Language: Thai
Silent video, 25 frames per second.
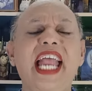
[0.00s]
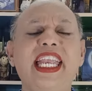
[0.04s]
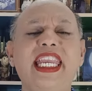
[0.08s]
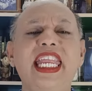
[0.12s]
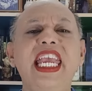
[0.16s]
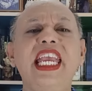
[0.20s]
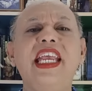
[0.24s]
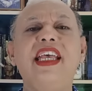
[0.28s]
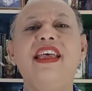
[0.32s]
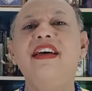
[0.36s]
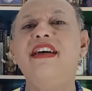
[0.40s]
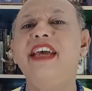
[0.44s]

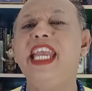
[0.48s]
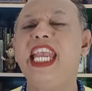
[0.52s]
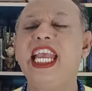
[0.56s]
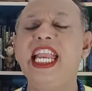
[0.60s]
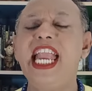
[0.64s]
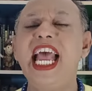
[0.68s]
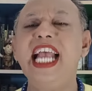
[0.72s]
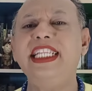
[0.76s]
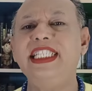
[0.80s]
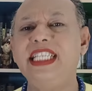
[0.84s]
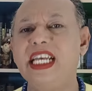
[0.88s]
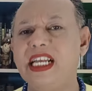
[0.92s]
ที่เคยก็
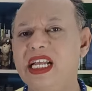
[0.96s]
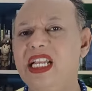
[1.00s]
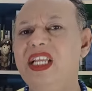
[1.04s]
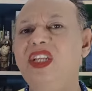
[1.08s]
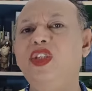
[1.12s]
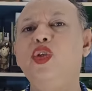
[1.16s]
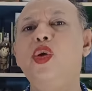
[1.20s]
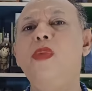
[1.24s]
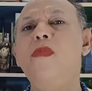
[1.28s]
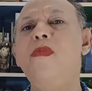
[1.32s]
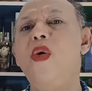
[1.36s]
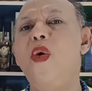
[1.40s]
ได้สักครึ่
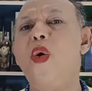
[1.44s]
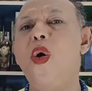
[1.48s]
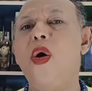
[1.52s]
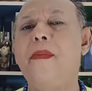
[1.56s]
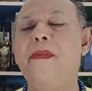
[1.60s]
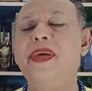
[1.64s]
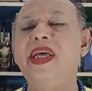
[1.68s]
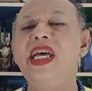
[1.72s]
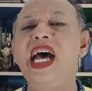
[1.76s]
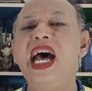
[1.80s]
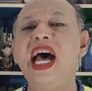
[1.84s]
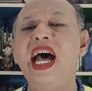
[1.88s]
งชั่วโมง
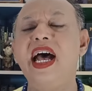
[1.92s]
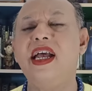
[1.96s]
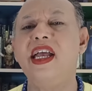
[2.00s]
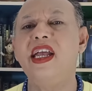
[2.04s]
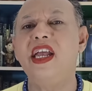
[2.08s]
เพื่อ